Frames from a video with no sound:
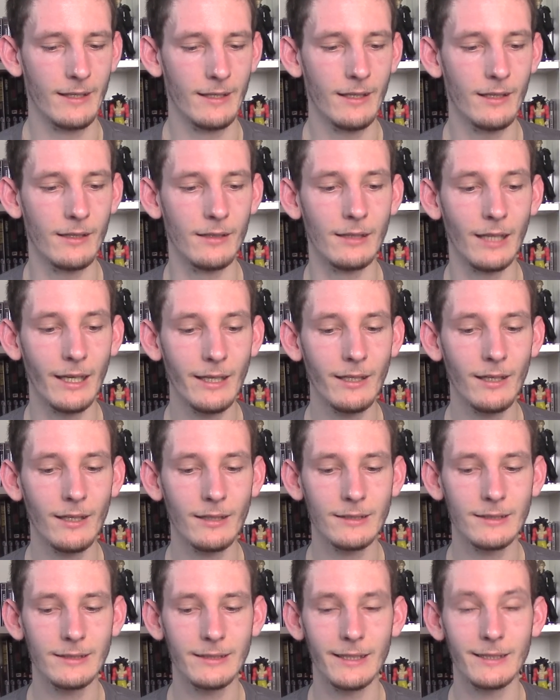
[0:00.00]
Ja, leider
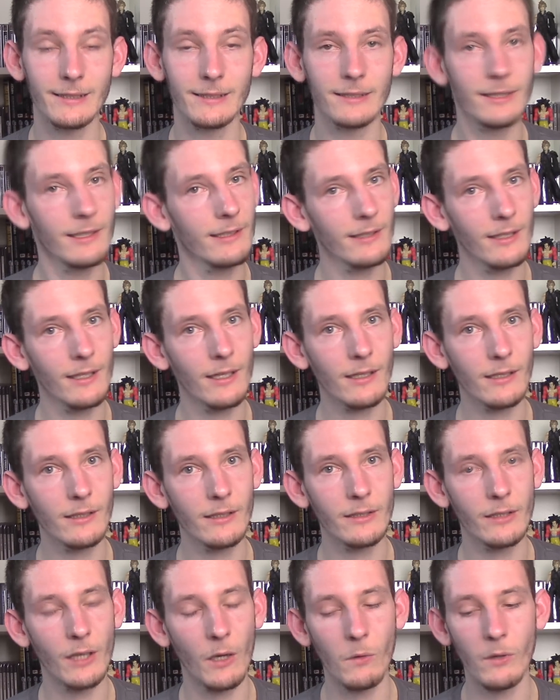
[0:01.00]
hat es jetzt sehr, sehr lange
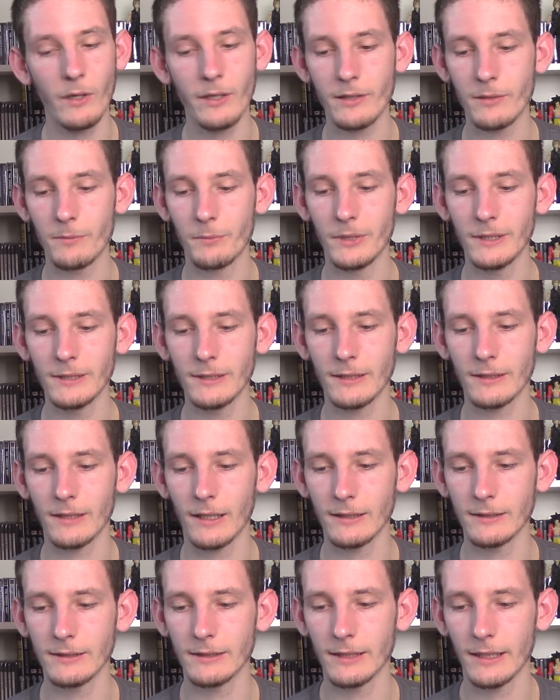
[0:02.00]
gedauert, bis das
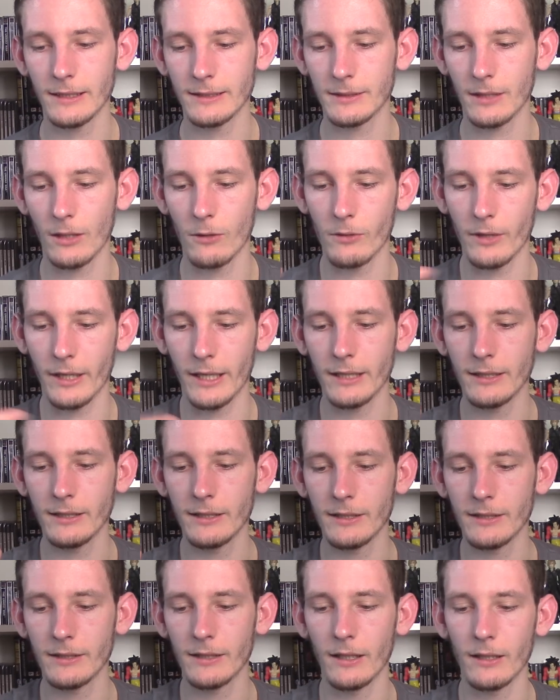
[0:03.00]
Ganze jetzt auch
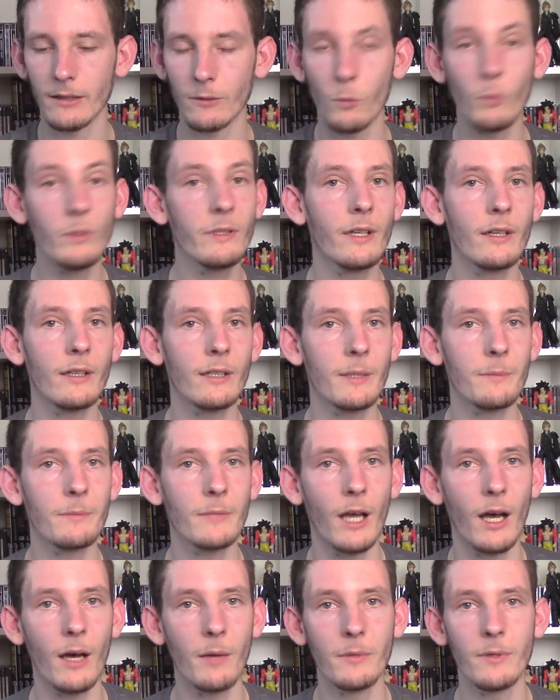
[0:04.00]
endlich dann unter dem
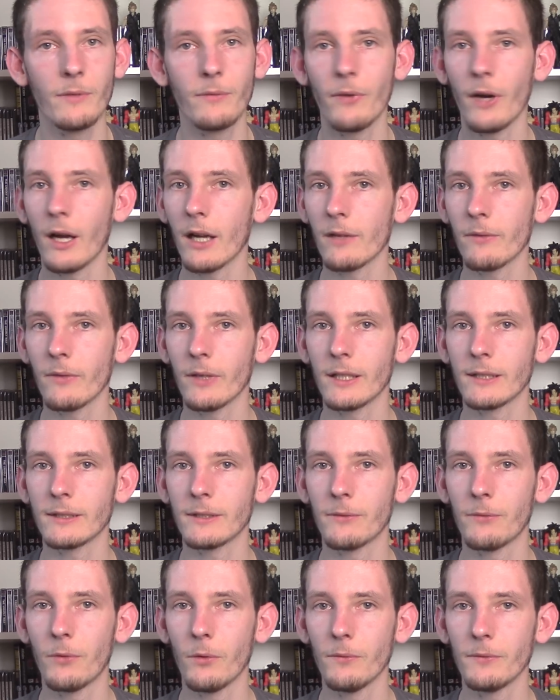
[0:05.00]
Namen Final
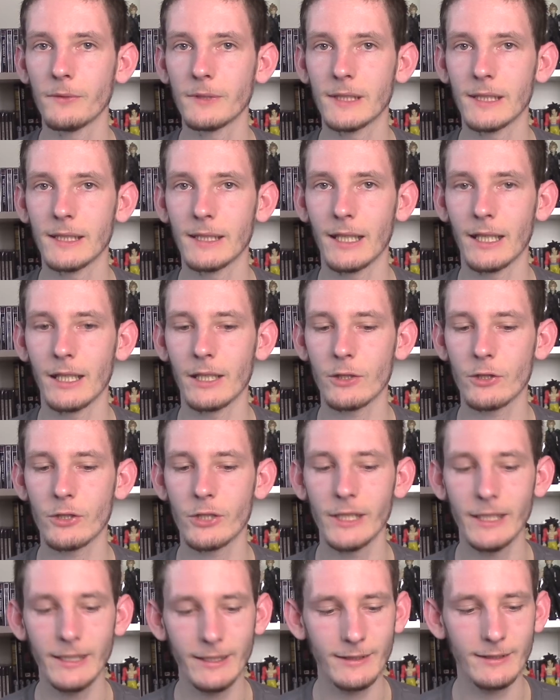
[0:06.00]
Fantasy XV
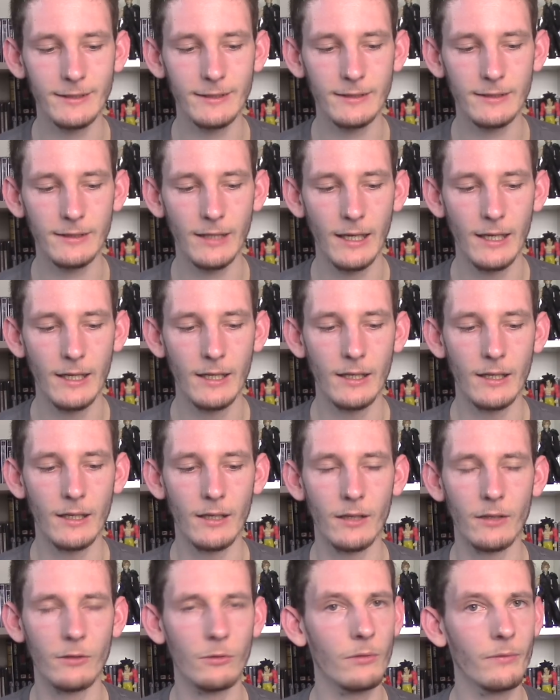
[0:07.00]
erschienen ist.
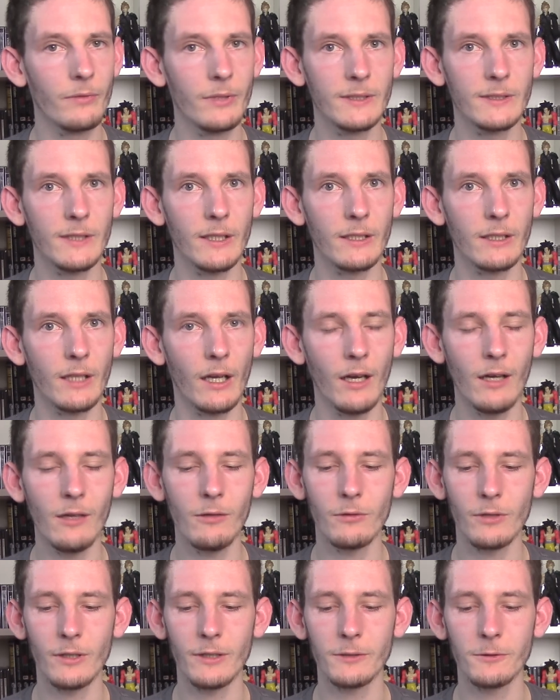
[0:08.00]
Äh, irgendwie zehn Jahre
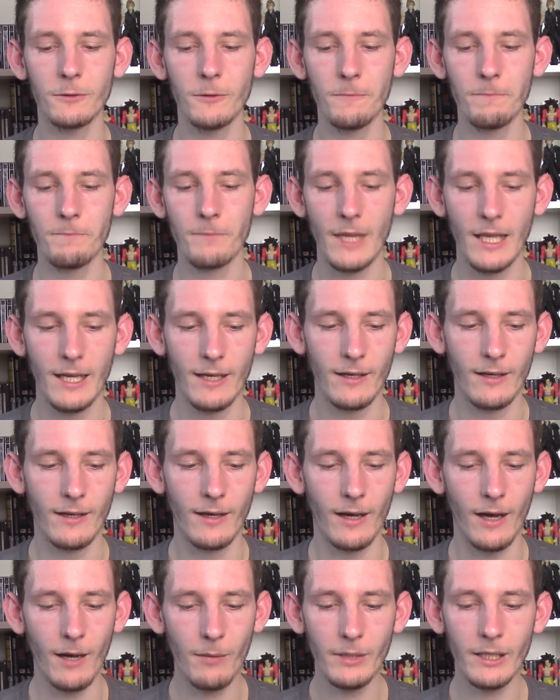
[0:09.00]
oder so.
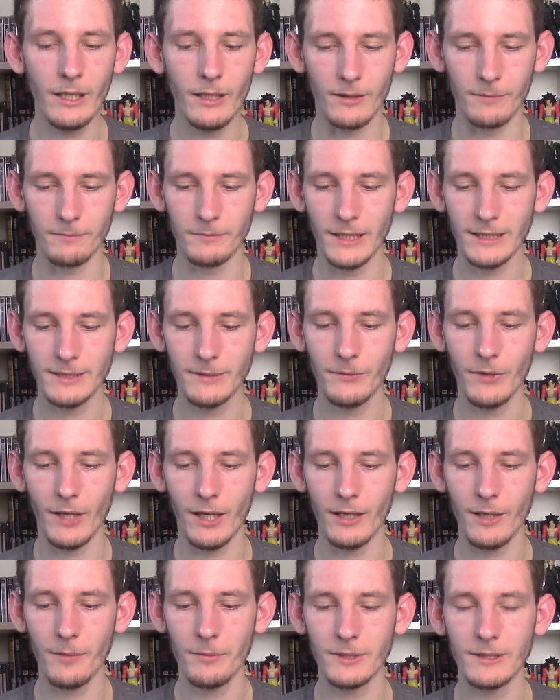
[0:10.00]
Aber ja, jetzt sind wir
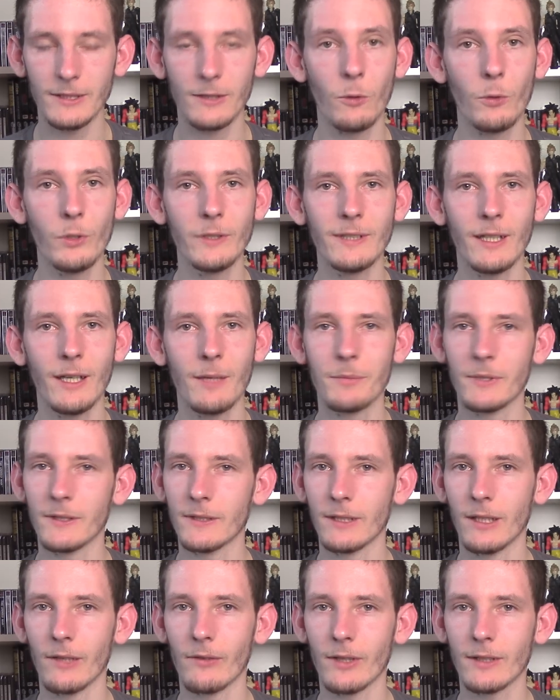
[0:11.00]
alle ein bisschen größer, ein
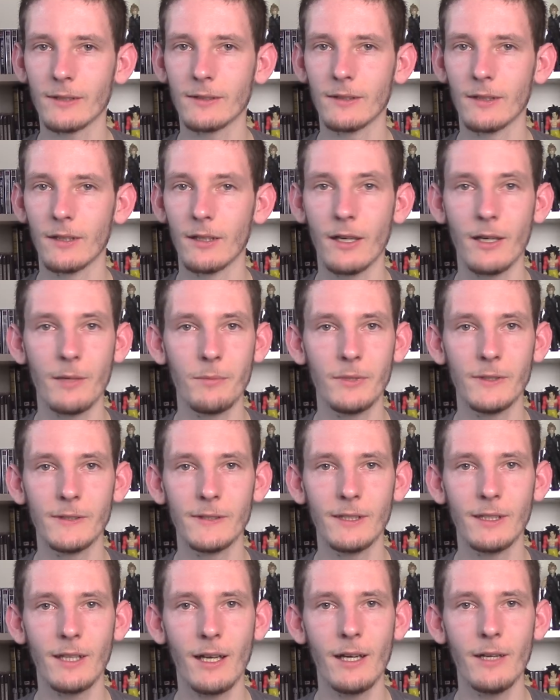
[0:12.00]
bisschen erwachsener, ein
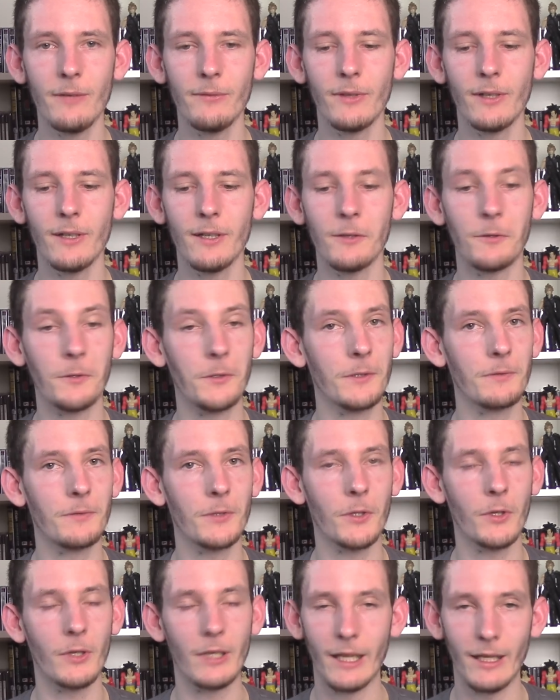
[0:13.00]
bisschen reifer und
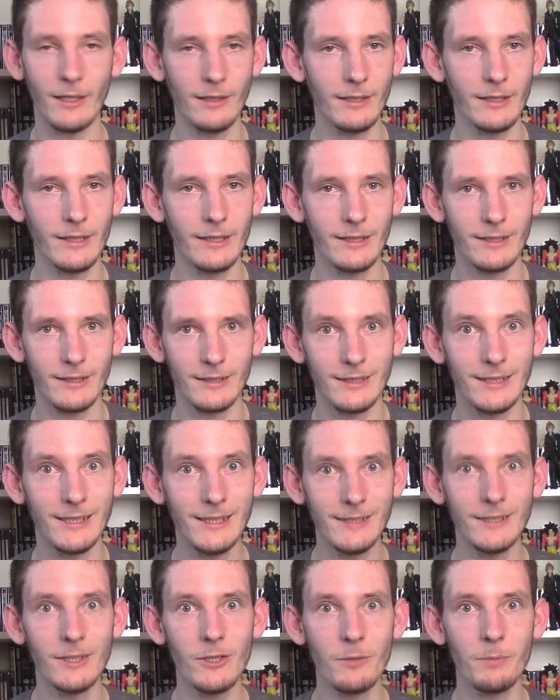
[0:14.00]
wir können endlich
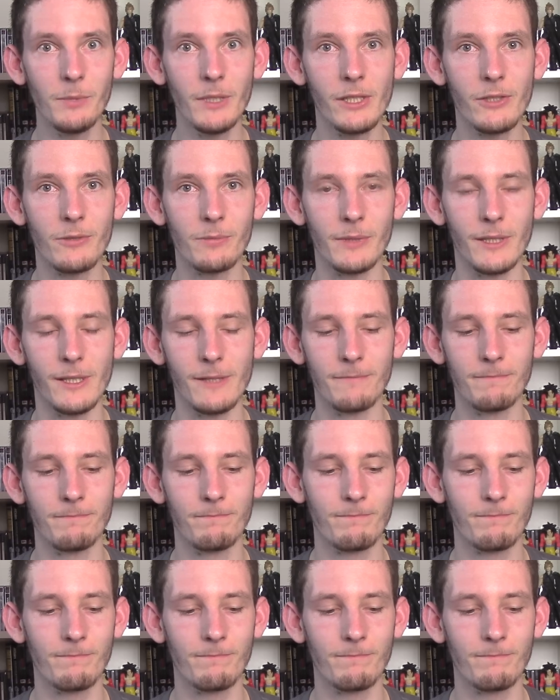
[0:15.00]
dieses Spiel spielen.